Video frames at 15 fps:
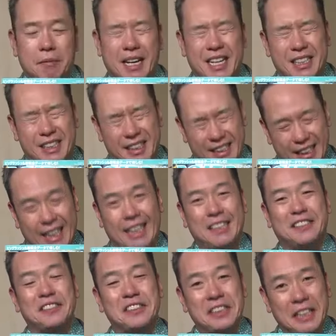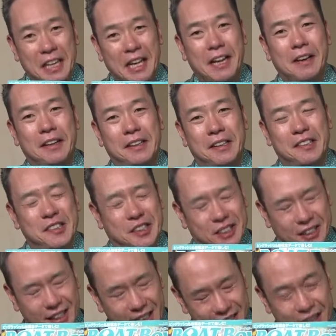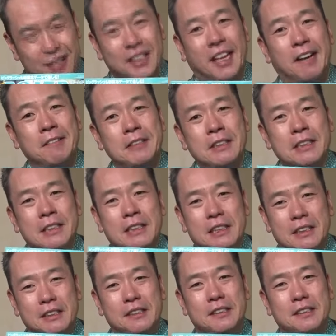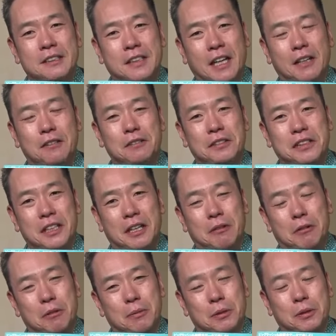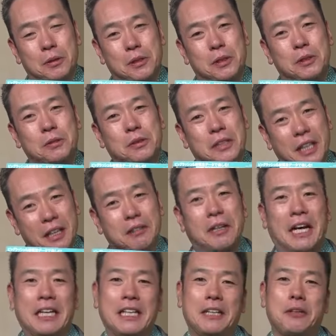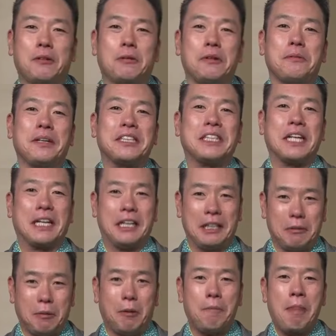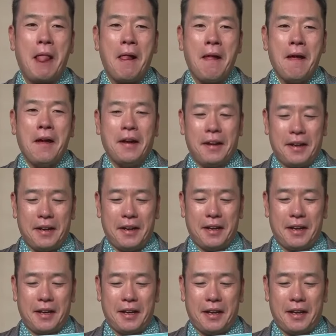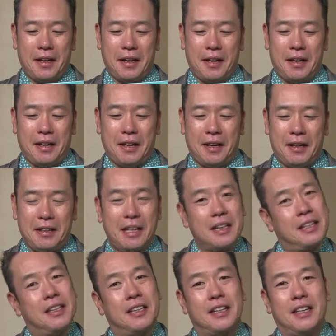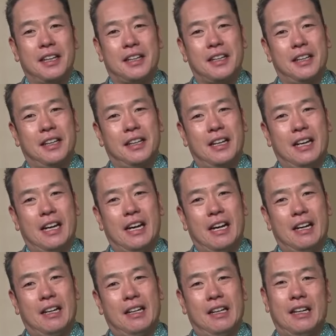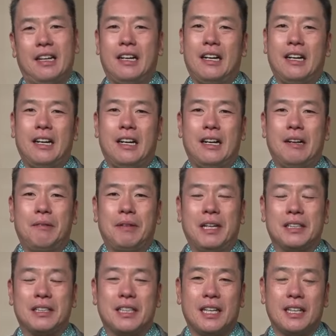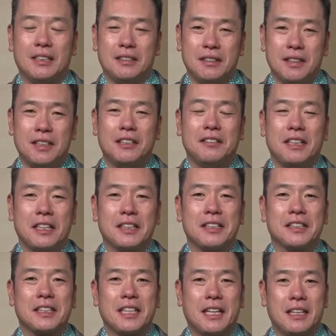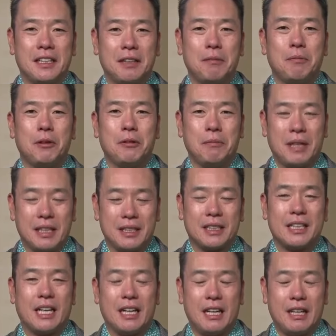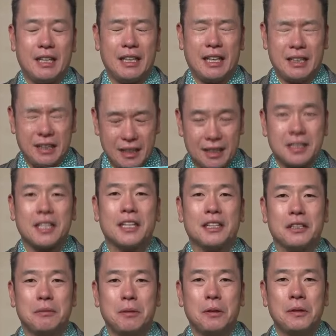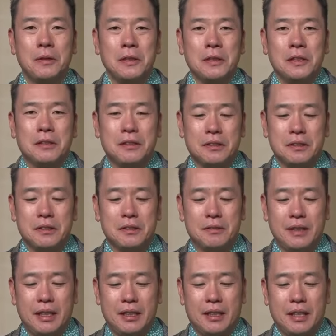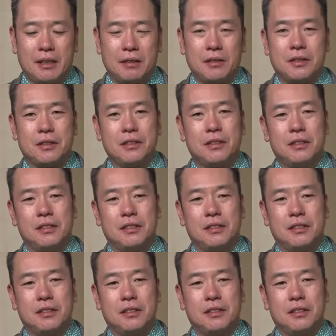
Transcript: マスターズにね井口選手がうん出るんじゃ俺も年取ったなとかなり思いましたけれどもえね、銀河系があマスターズに出るわけですからね、もうマスターなんですけれども、うん、メンタルの強